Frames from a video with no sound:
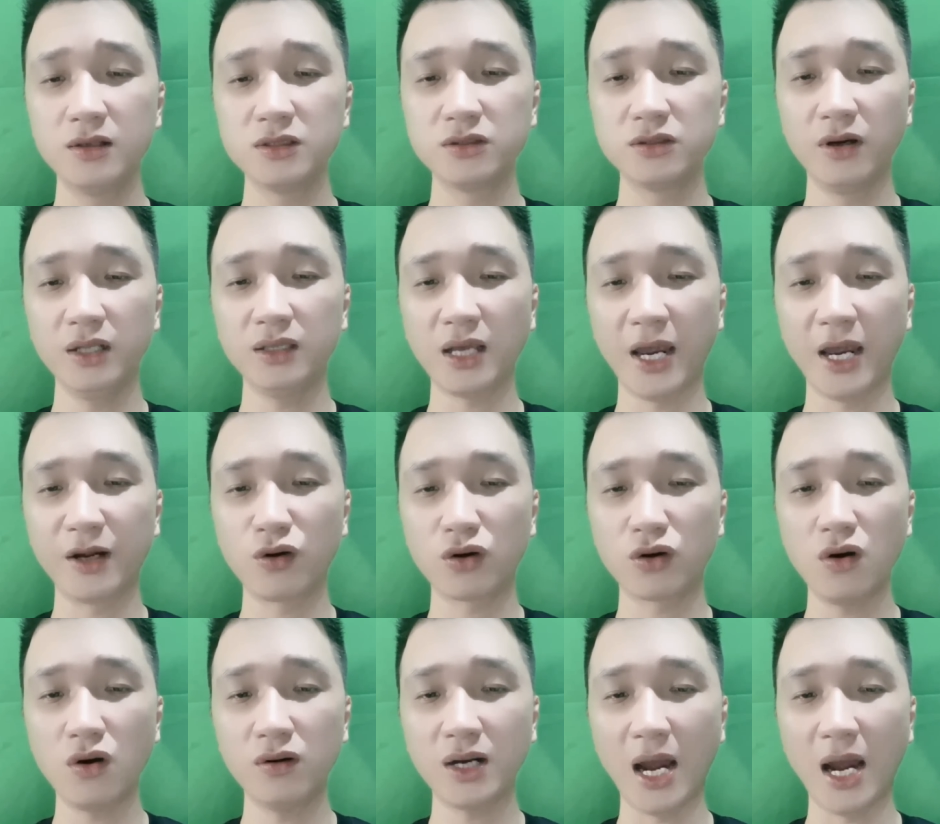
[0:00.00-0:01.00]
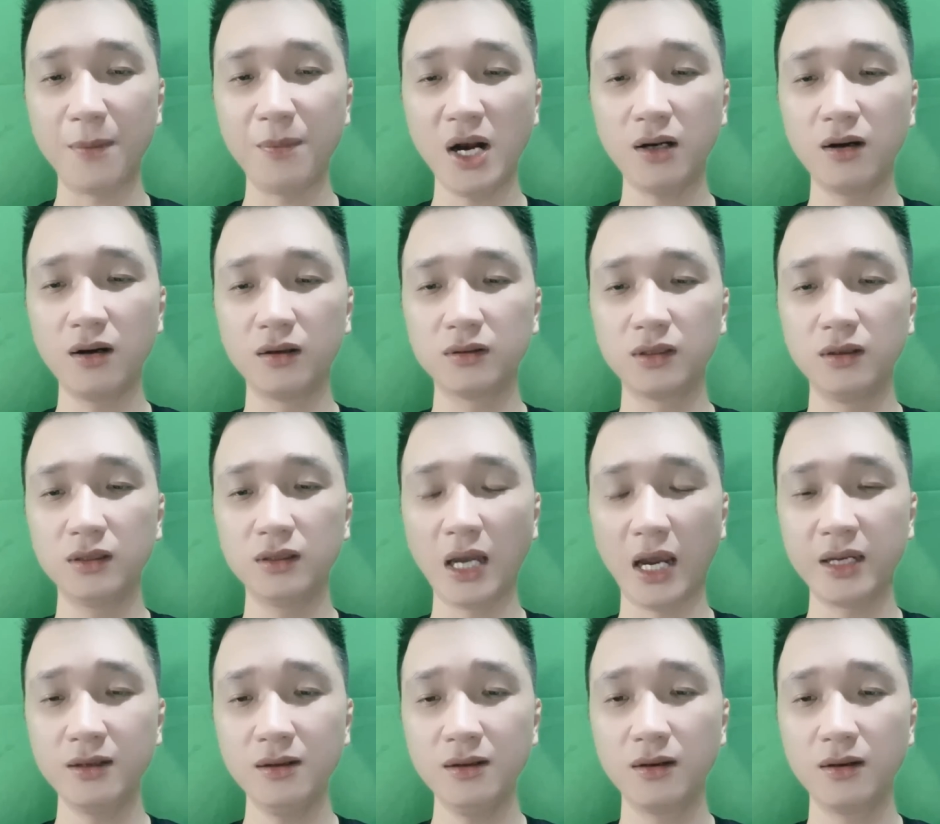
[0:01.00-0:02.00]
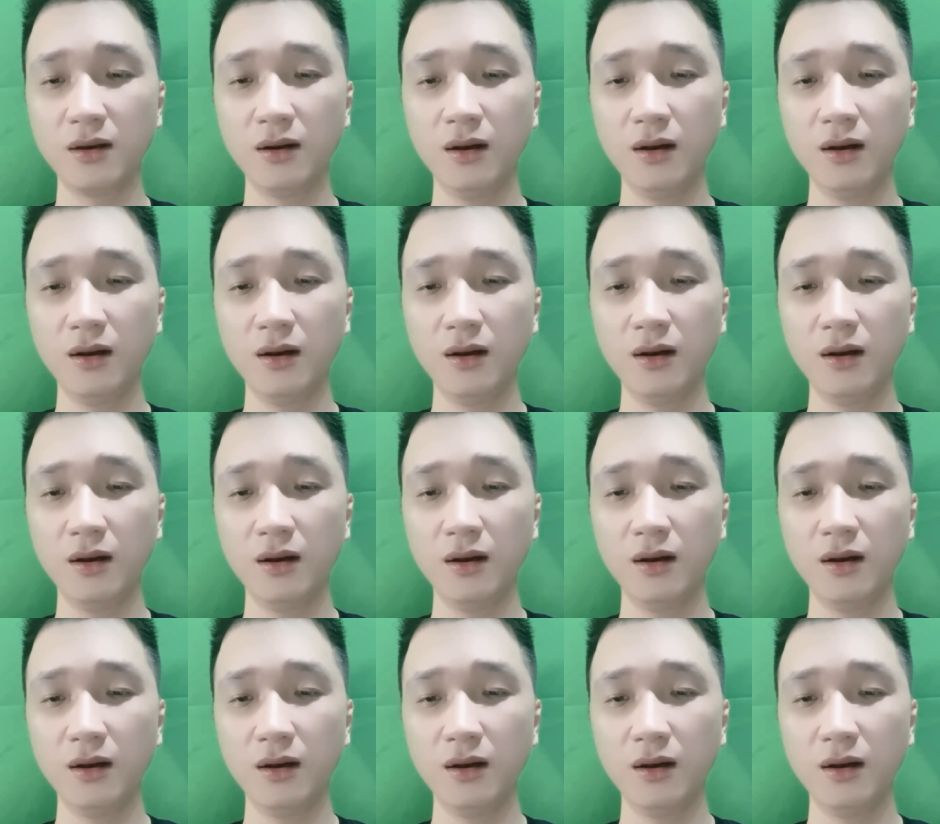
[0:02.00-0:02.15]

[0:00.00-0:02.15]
dưới tay còn có cả Bắc Cực Tứ Thánh.